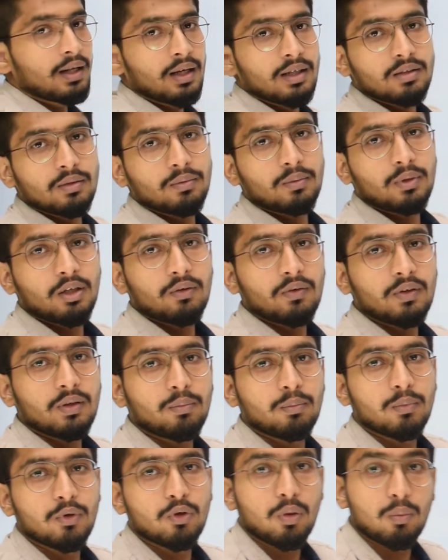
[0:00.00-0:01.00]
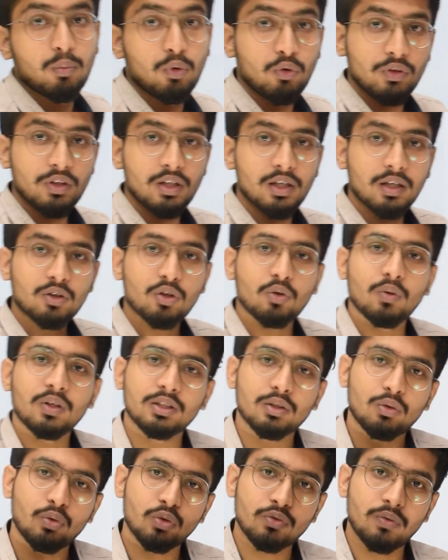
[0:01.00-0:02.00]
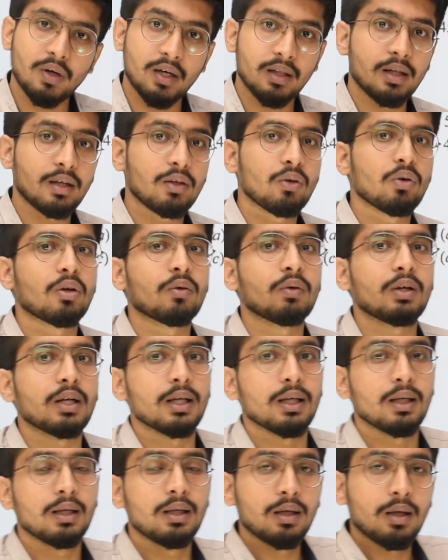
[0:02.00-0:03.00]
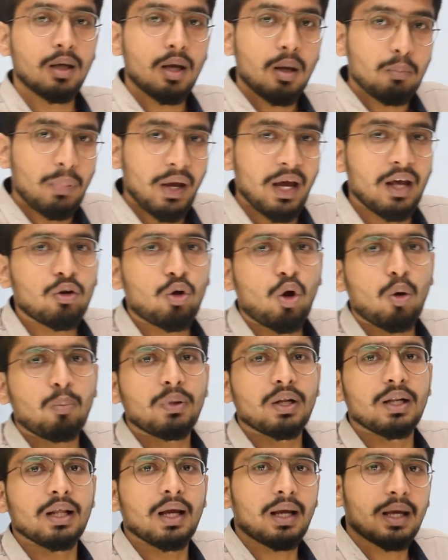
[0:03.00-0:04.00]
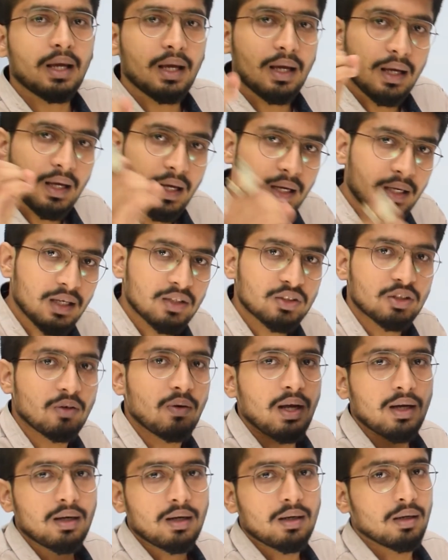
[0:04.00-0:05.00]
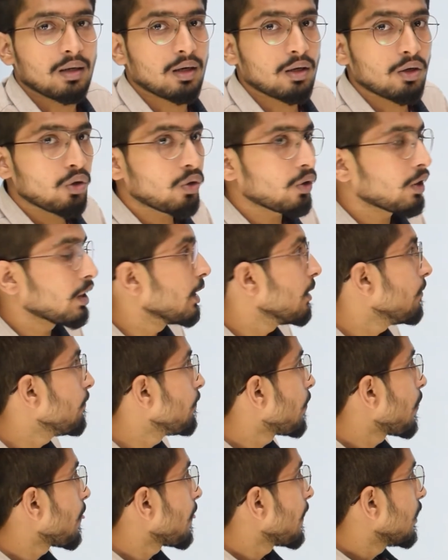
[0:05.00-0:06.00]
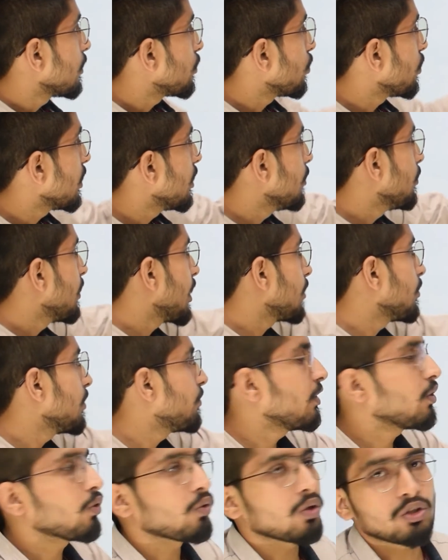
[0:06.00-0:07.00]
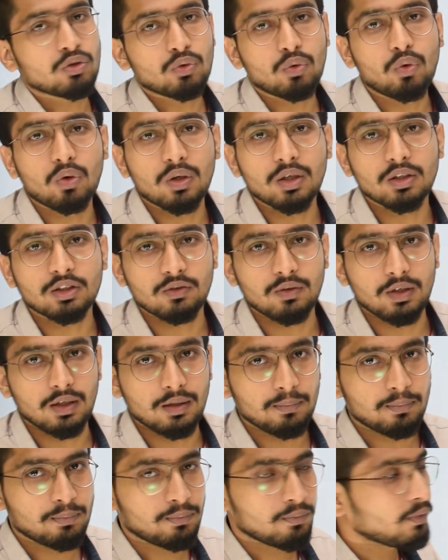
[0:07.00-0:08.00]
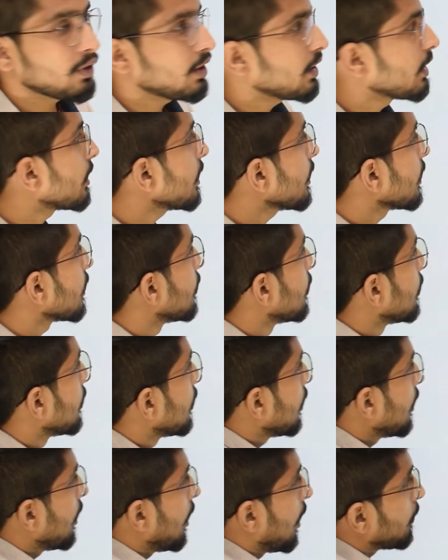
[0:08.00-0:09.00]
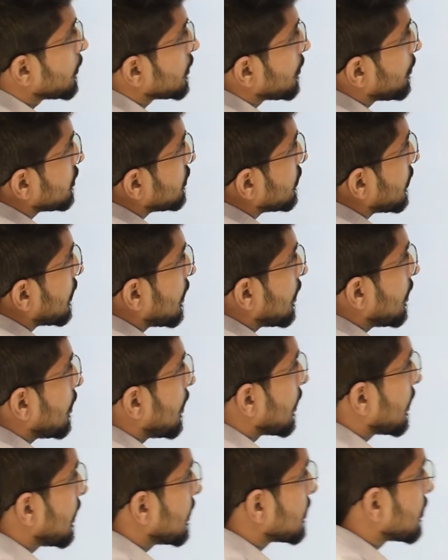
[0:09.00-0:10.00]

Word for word: के टीवी मूवी देखते हो वैसे कुछ फायदा नहीं होने वाला पेन कॉपी लेके एक एक सवाल रगड़ोगे तो ये दिमाग में फिट होने शुरू होंगे सवाल ठीक है अब समझते हैं अगला